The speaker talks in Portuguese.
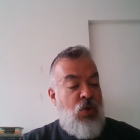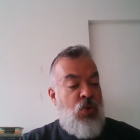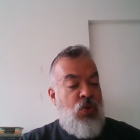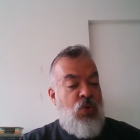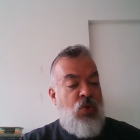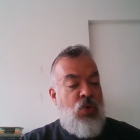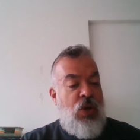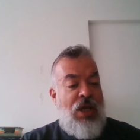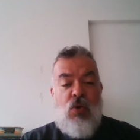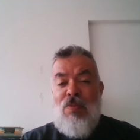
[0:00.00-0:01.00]

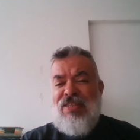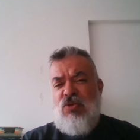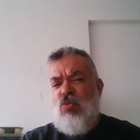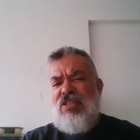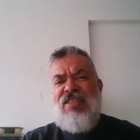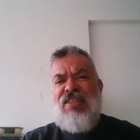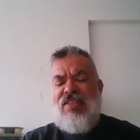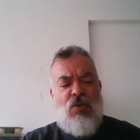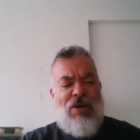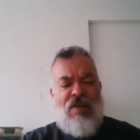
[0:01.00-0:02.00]
O, começa com uma
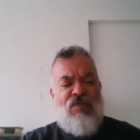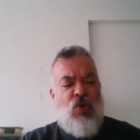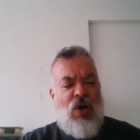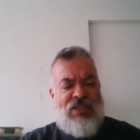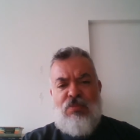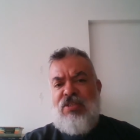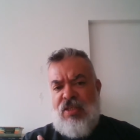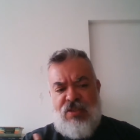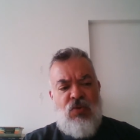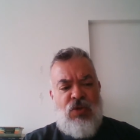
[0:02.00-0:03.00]
citação maravilhosa, é uma
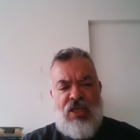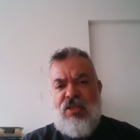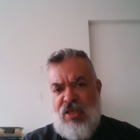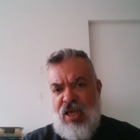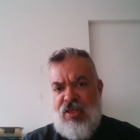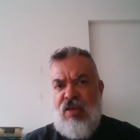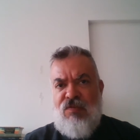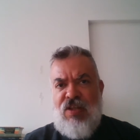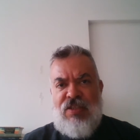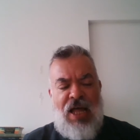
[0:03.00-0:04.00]
citação que, que, é, que é
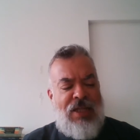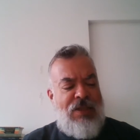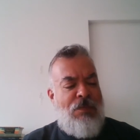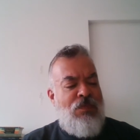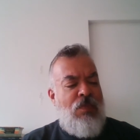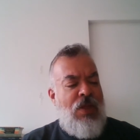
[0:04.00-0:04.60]
inventada,